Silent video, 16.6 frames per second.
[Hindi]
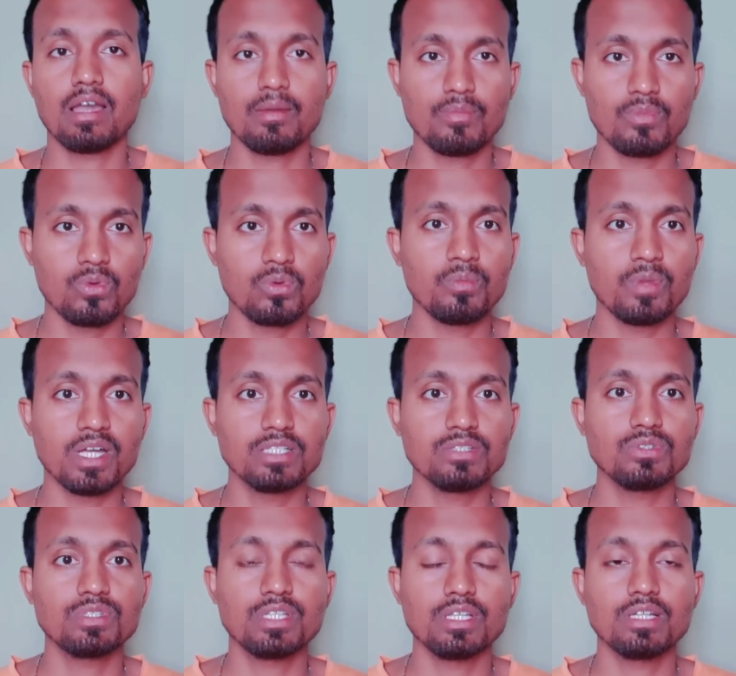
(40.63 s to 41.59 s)
आप लोग
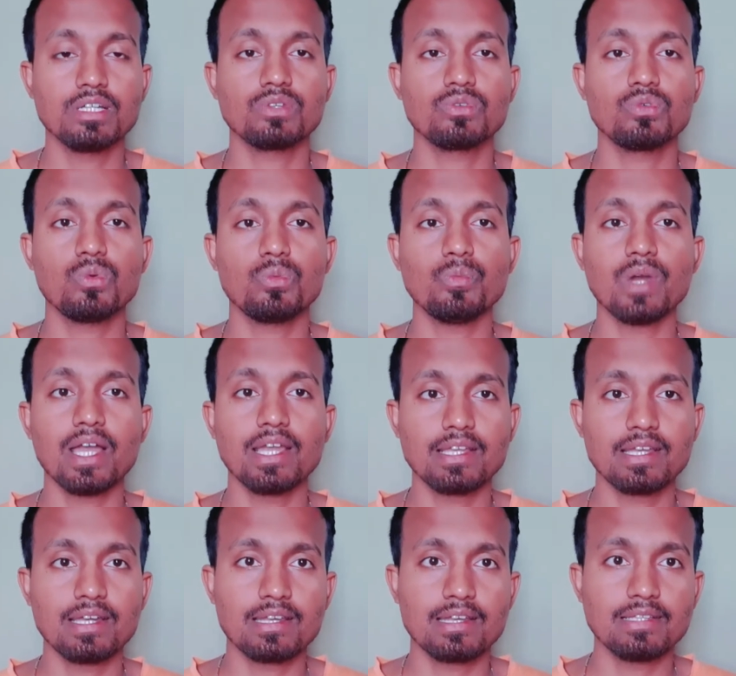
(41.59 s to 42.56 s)
माजूस टिकट को बाय
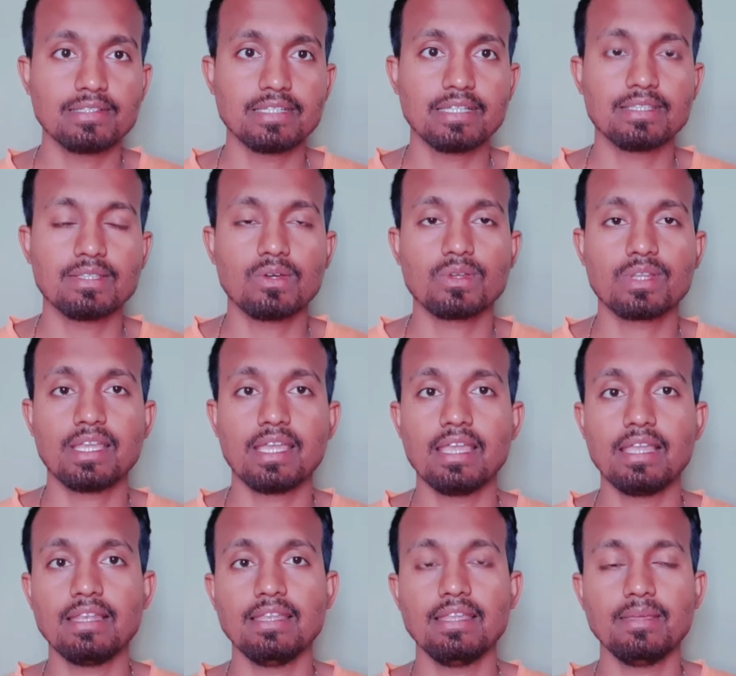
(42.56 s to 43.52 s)
करना चाहता और
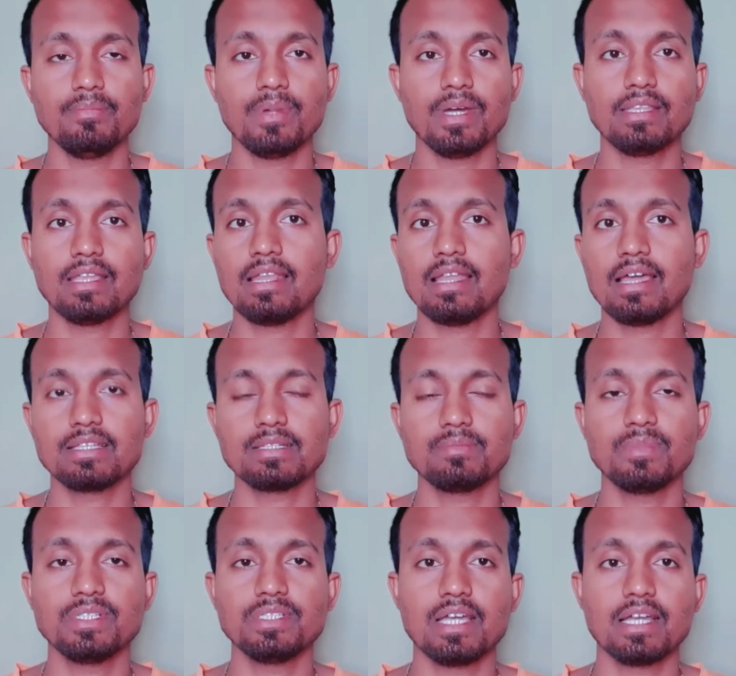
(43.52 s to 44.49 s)
खेल नहीं पाता है लास्ट
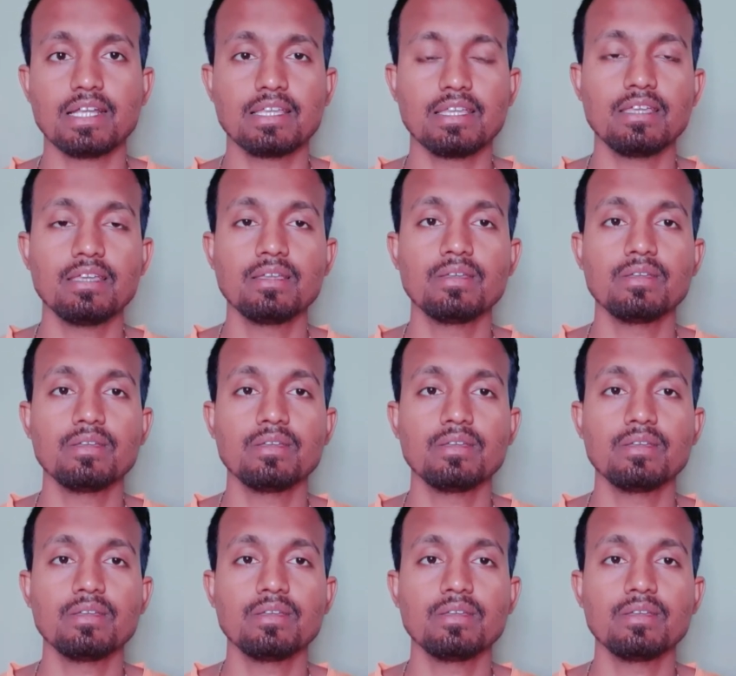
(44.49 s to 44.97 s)
में जाके